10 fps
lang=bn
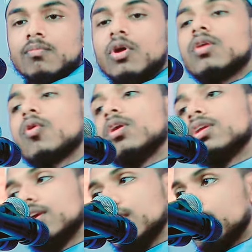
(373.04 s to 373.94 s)
বলে কন
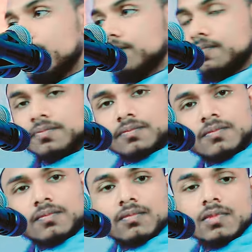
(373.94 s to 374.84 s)
কি
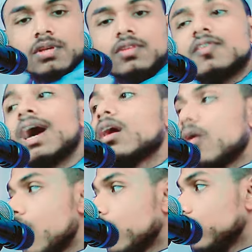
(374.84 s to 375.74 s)
যা
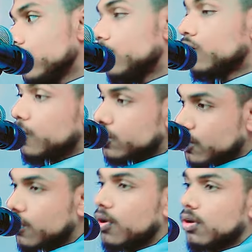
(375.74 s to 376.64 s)
কন স্পষ্ট
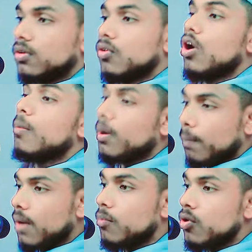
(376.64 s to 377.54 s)
কন ক্ষমা
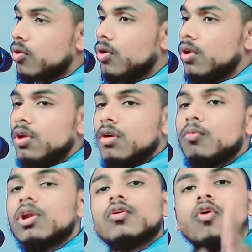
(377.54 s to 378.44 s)
পাবো
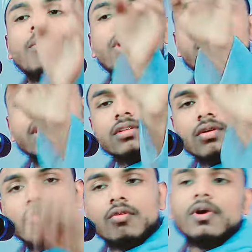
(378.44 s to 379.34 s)
বলে ক্ষমা নাই
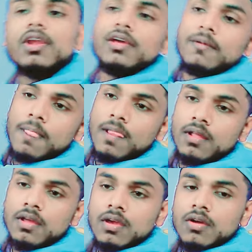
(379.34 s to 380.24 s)
তোর কপালে
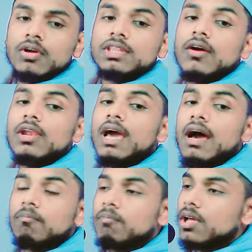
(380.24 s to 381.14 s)
তাহলে
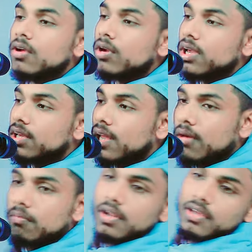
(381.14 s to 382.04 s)
আপনারাও রাই
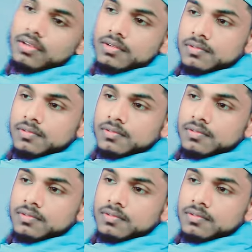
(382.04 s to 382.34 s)
খেলাব নাই